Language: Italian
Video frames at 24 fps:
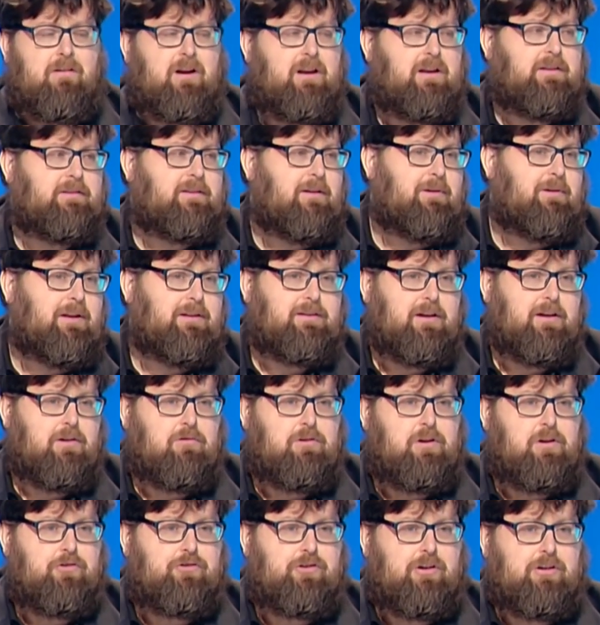prevalentemente
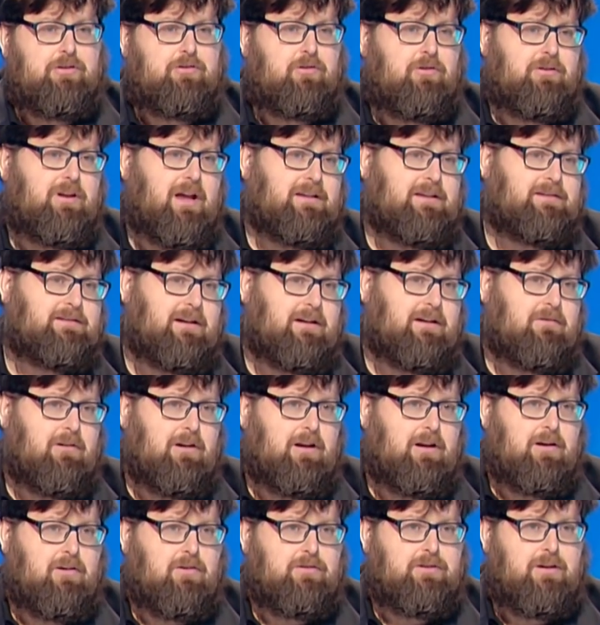con il centrodestra, è
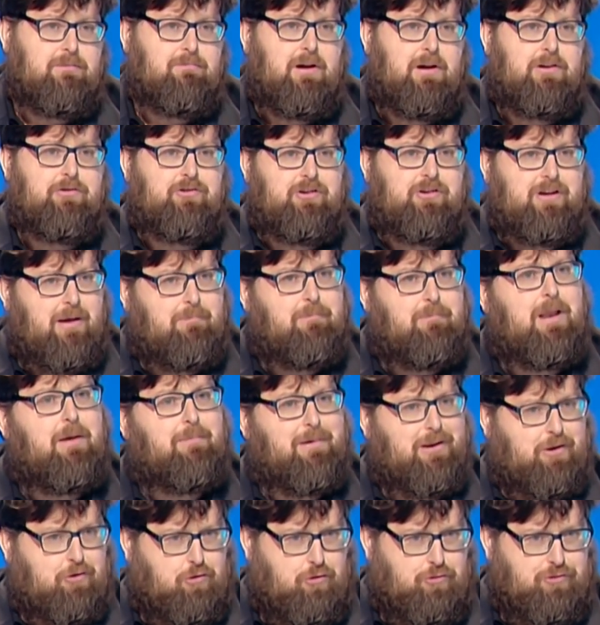quella cosa immaginabile,
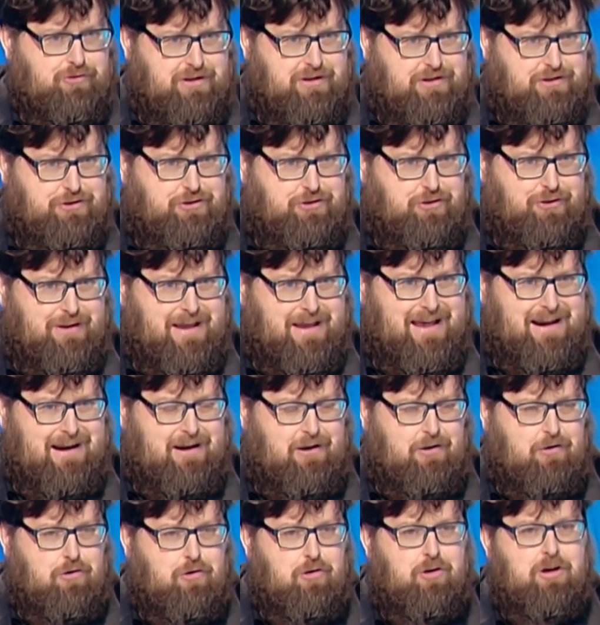per
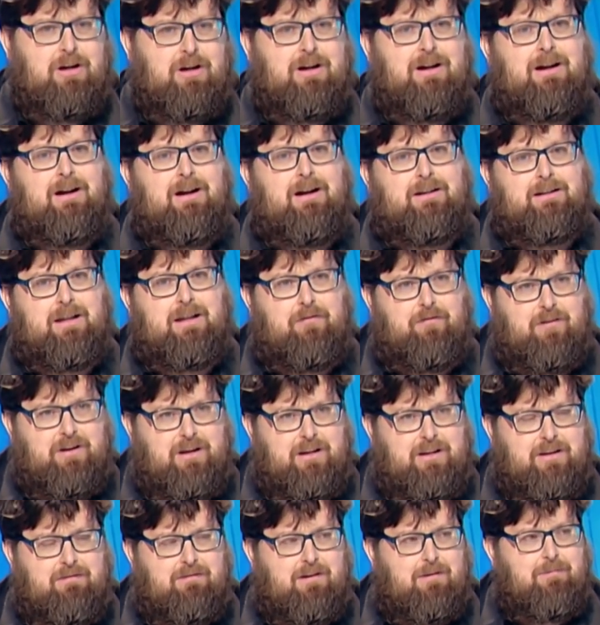condizionarlo
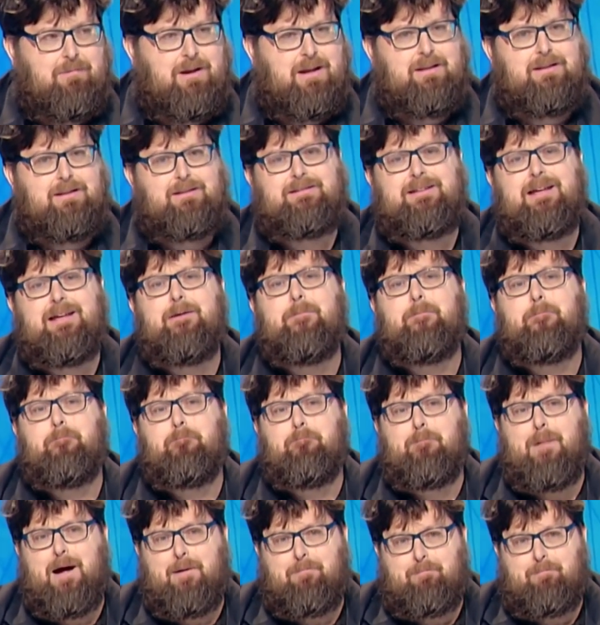definitivamente,
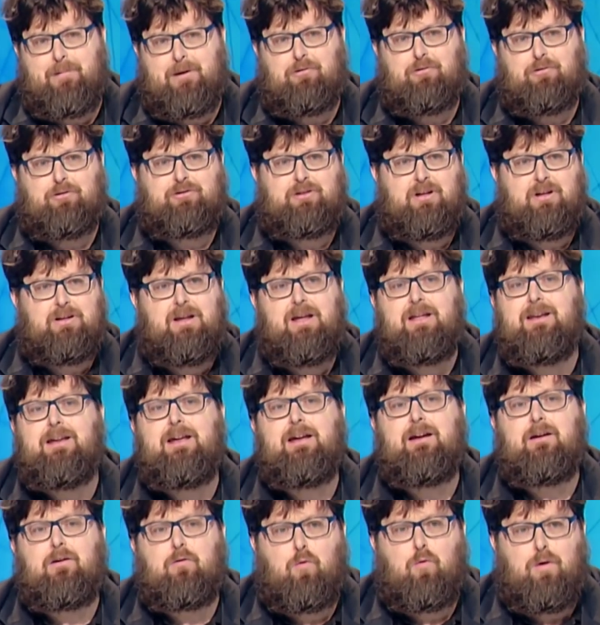ma per
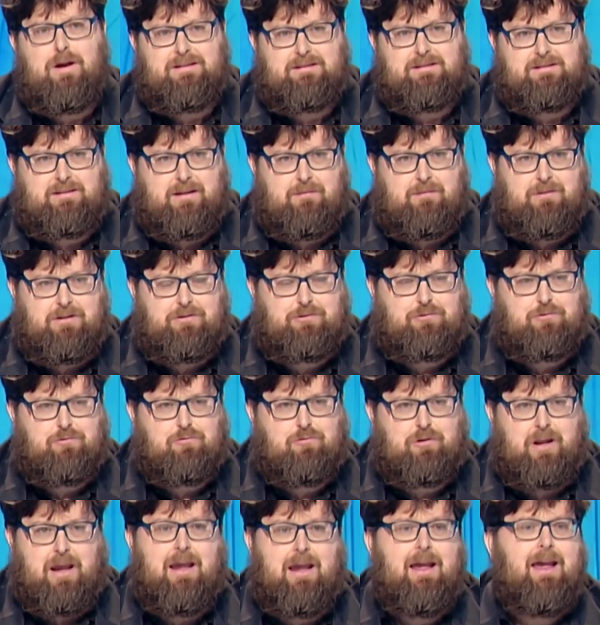ottenere queste
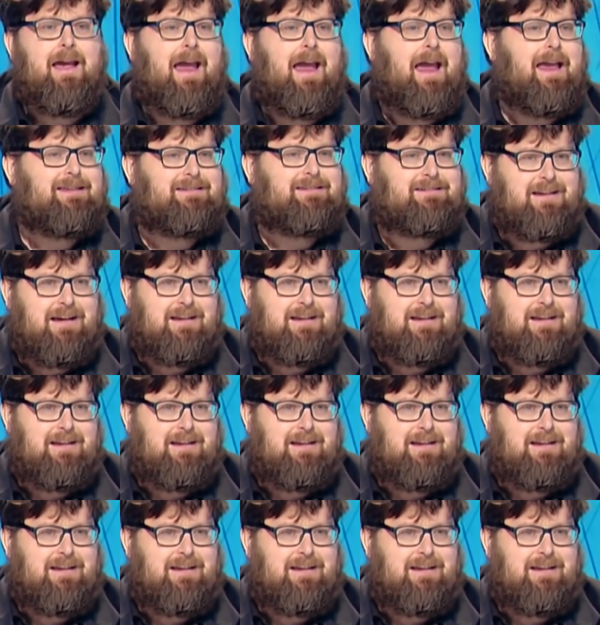misure e